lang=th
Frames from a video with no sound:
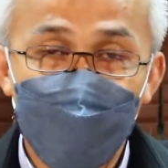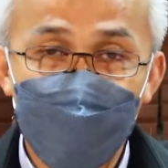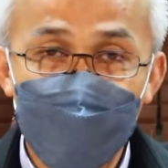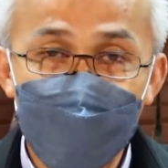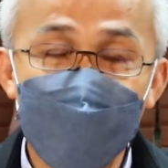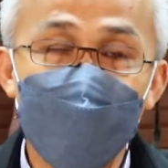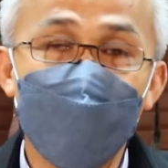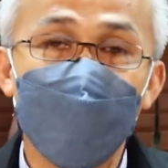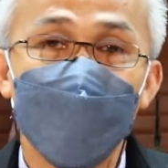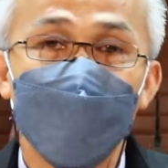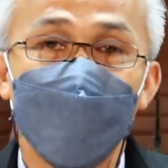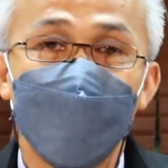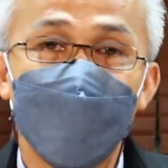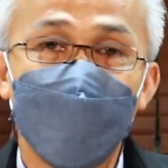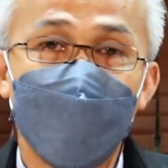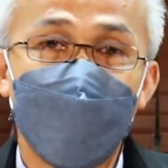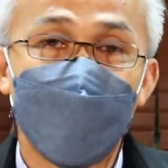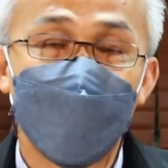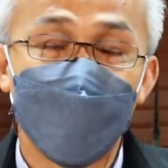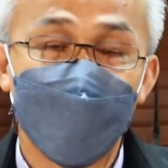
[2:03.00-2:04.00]
ต่อเนื่อง
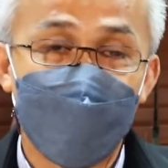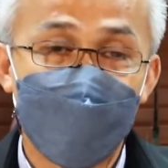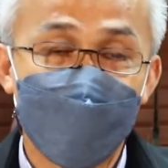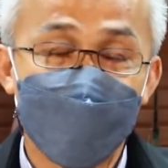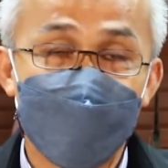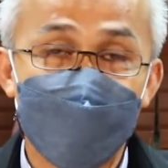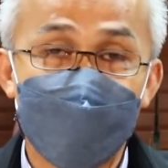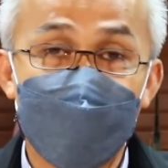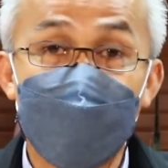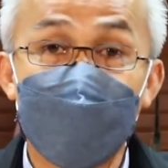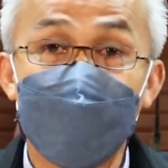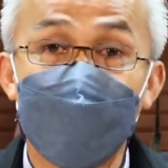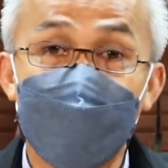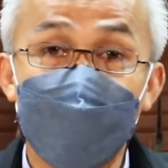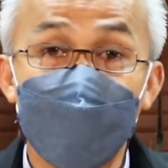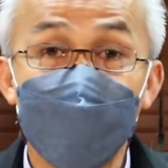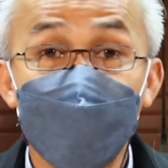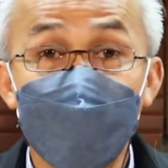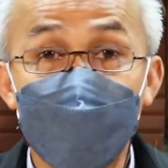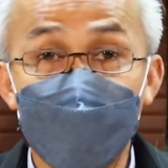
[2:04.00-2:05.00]
นะครับในสินค้านั้
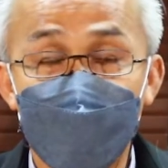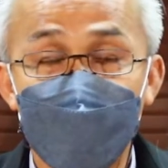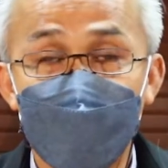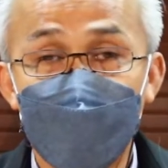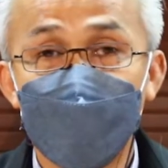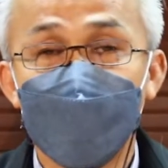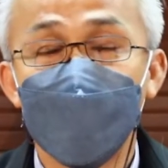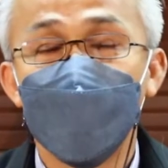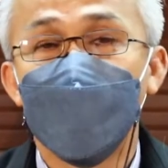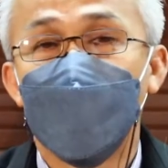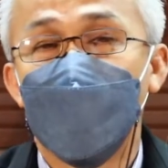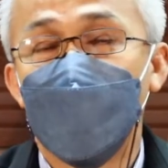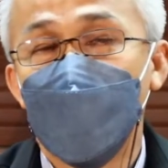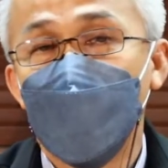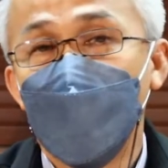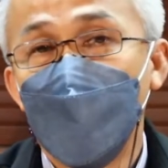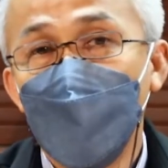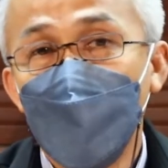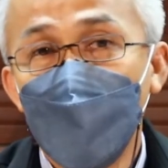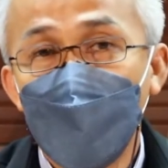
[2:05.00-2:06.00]
นหรือพิกัดนั้นขึ้นมา
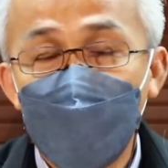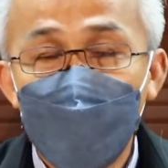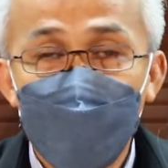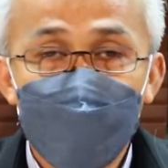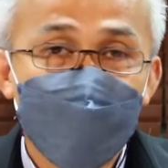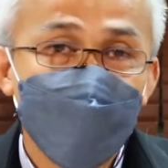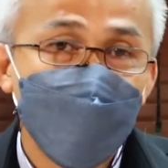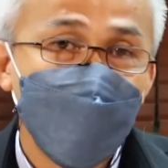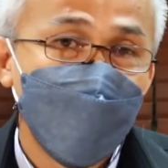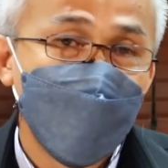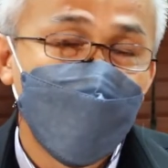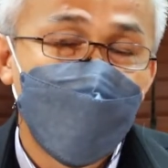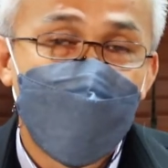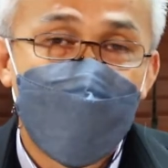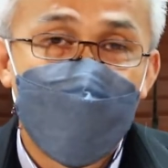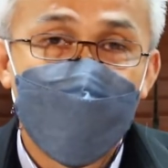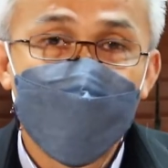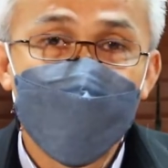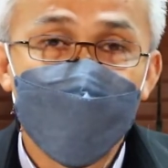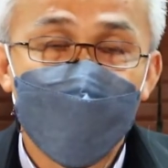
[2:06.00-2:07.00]
ก็จะมีปัญหา
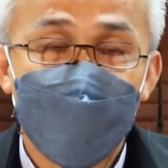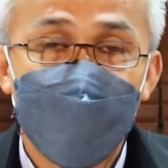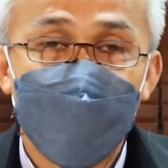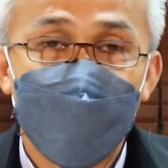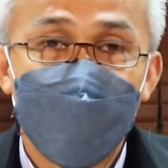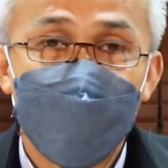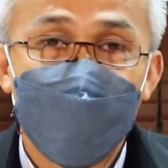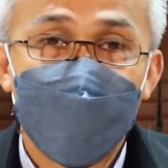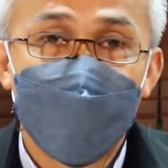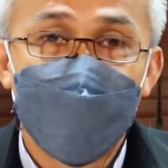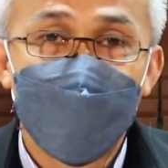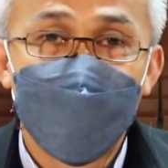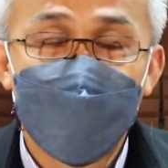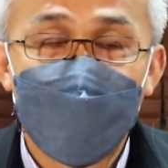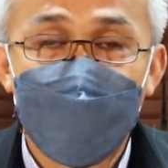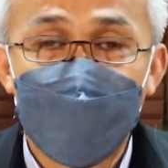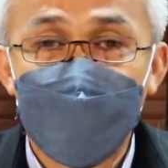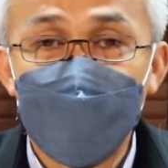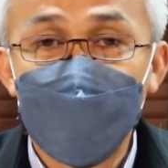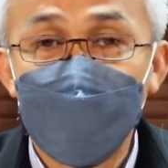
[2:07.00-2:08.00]
ขึ้นมานะครับใน
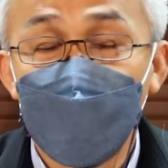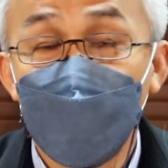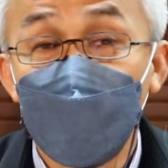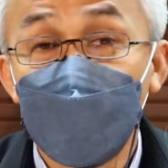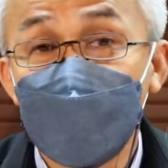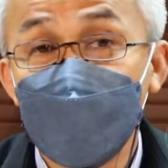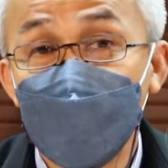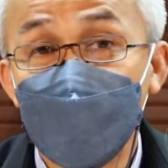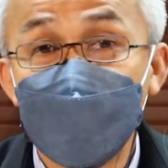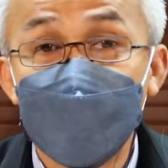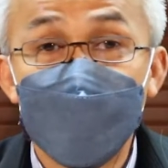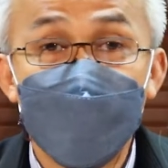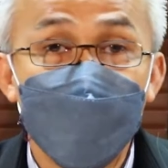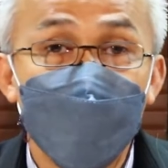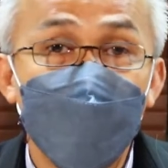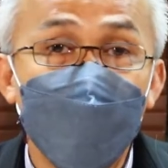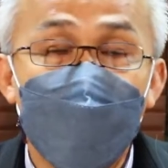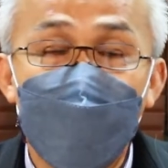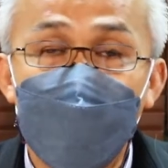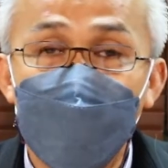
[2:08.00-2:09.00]
การที่ต้องเสียภาษี
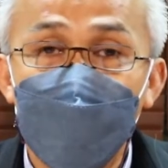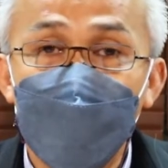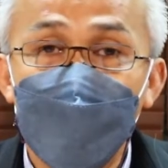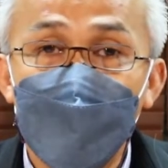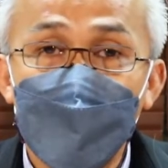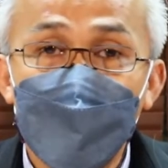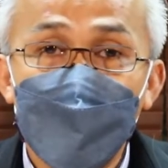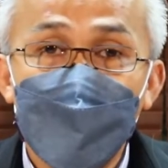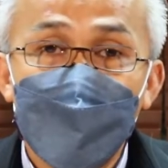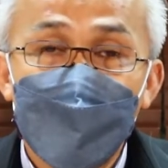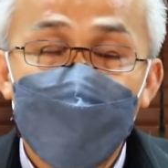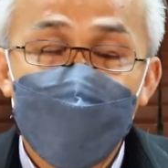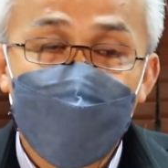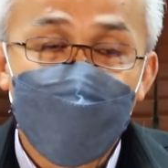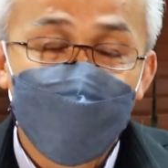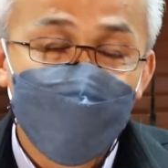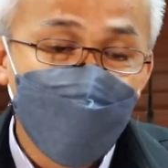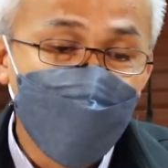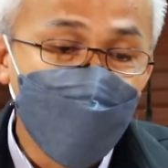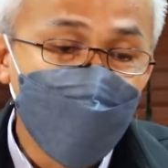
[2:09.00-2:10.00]
ย้อนหลังนะค
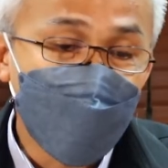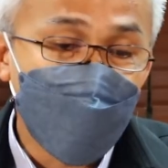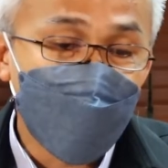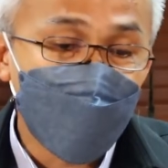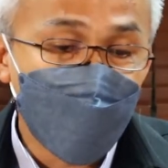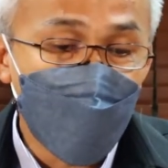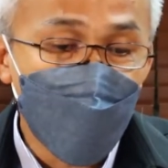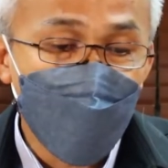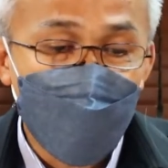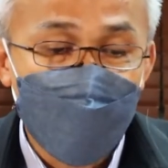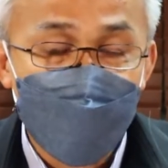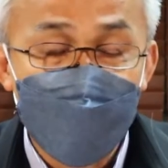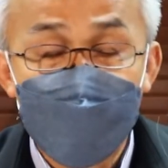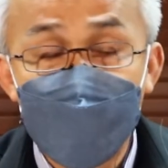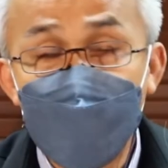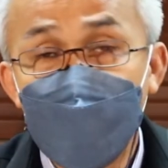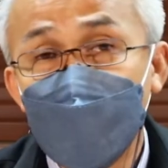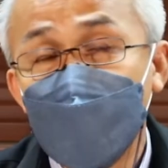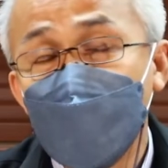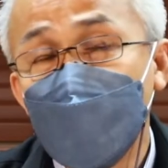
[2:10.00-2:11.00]
รับในนี้ครับป้องกันจ
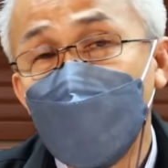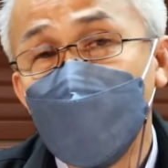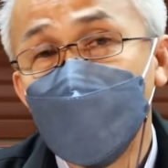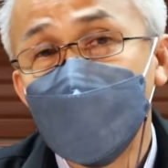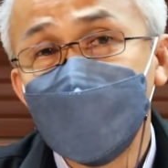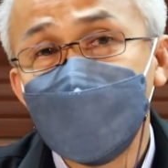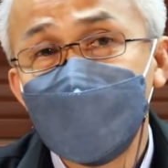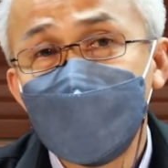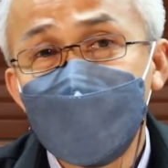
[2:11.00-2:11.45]
ริง ๆนะครับ